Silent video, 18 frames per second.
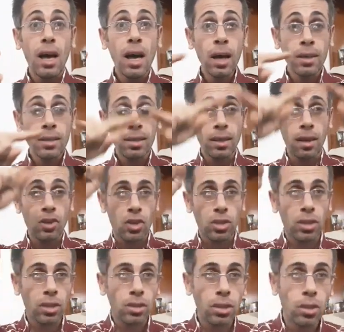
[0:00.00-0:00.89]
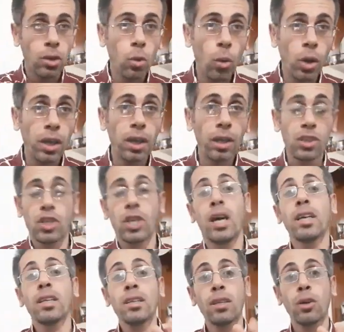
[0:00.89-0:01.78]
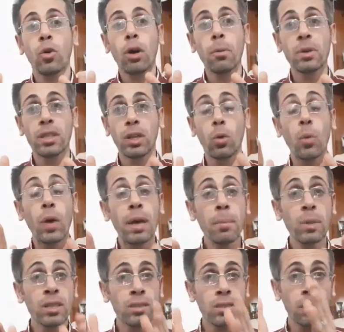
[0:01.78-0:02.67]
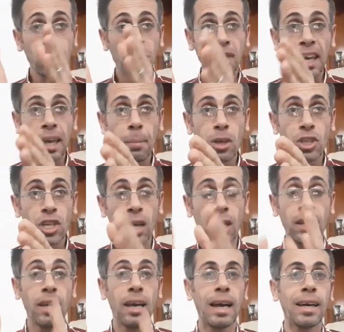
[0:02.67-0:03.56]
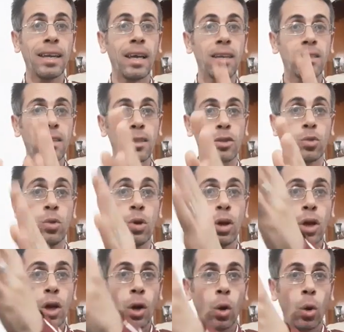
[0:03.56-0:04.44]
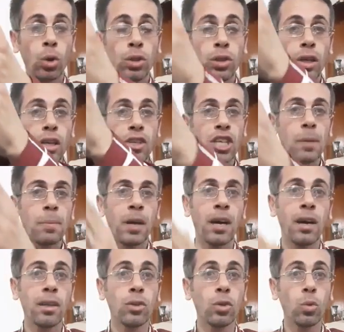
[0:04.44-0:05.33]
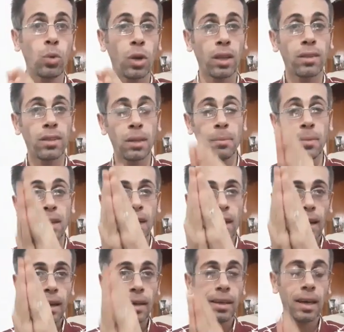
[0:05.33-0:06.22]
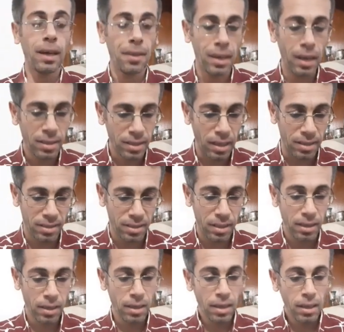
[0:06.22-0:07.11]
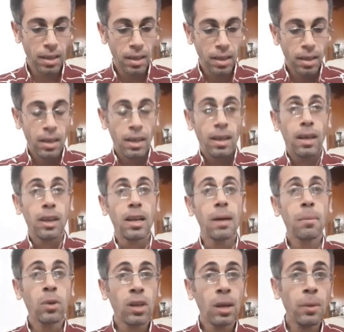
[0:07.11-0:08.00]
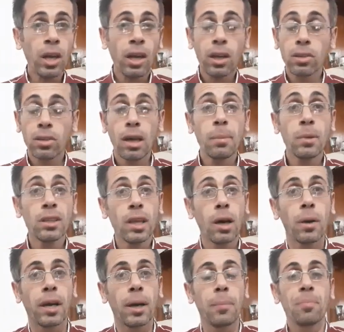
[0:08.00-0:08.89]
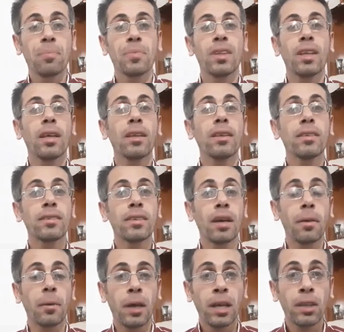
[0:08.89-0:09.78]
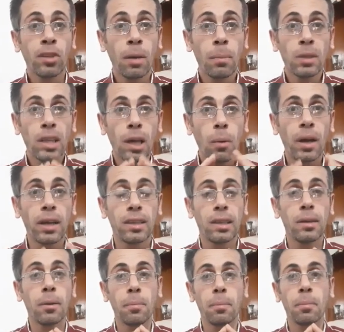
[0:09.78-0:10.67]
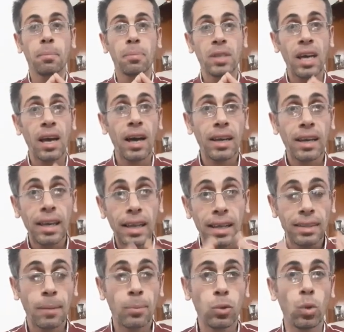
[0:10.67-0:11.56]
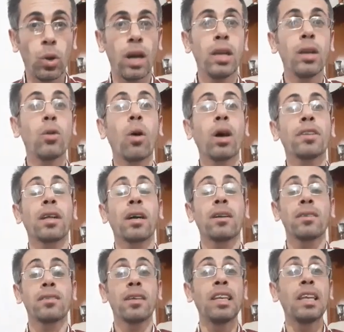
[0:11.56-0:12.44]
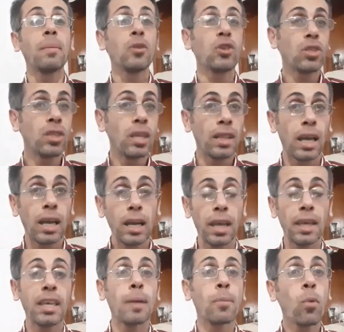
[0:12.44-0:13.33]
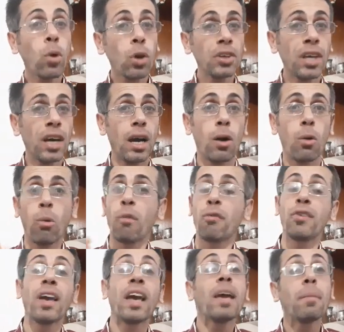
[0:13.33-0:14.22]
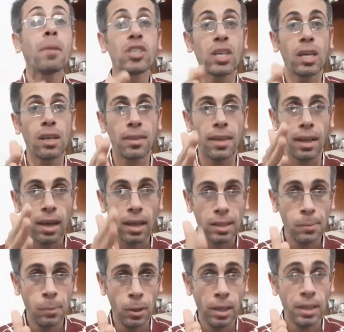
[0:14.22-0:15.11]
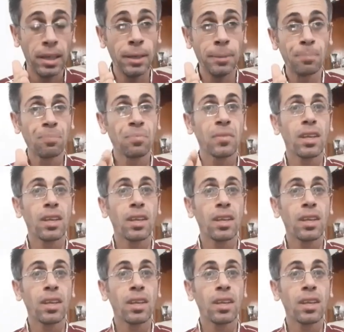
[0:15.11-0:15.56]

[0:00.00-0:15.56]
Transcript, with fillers: اكثر انشطتك التطوعيه شهاداتك وخبرتك وين بتصب في اي مجال على اساسه خذ الجامعات ورتب على هذا الاساس الامر الرابع خطاب النوايا انت خطاب النوايا تاعك اللي كتبته هل لغتك سليمه جدا هل هي مقنعه وفي اي مجال انت كاتبه عليه